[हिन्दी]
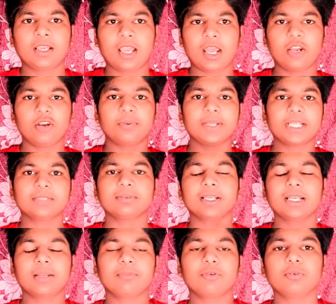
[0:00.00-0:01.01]
हेलो फ्रेंड्स
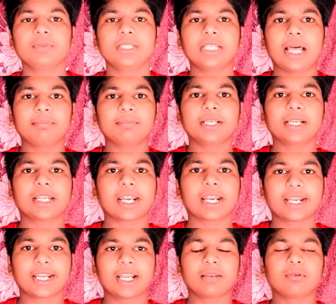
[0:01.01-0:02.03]
मैं नाम मोबिन आप थे
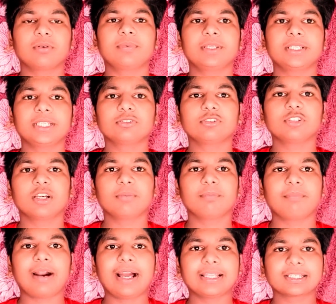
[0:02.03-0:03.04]
टेक्निकल मोबिन इस वीडियो
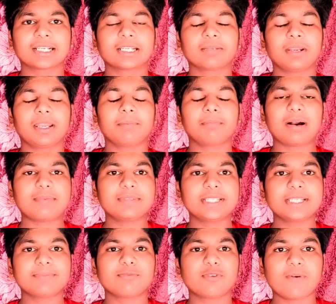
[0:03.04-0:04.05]
में बात करने वाले
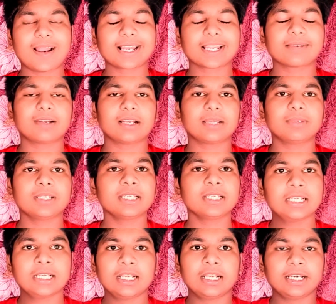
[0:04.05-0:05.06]
पबजी मोबाइल के बारे में
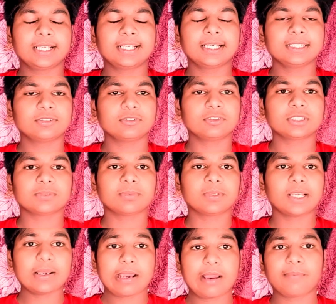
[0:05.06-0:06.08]
ठीक है तो
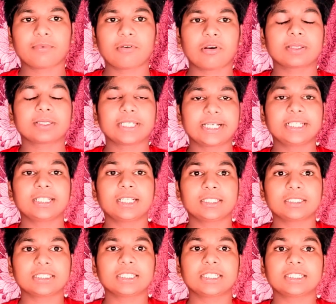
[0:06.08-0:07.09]
इसमें आपको सेटिंग
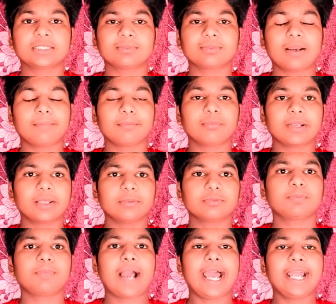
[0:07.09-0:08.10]
करना होता है जिसमें आपको मतलब
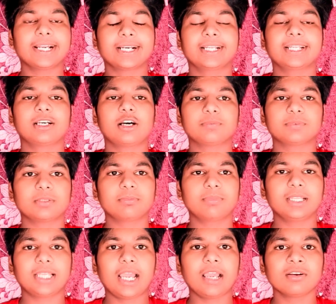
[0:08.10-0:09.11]
जो फायर करने का ऑप्शन
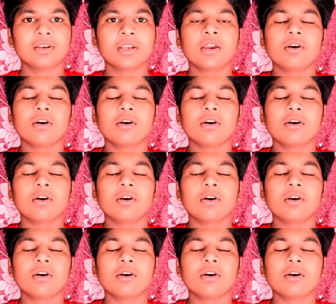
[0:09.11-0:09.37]
मिलता है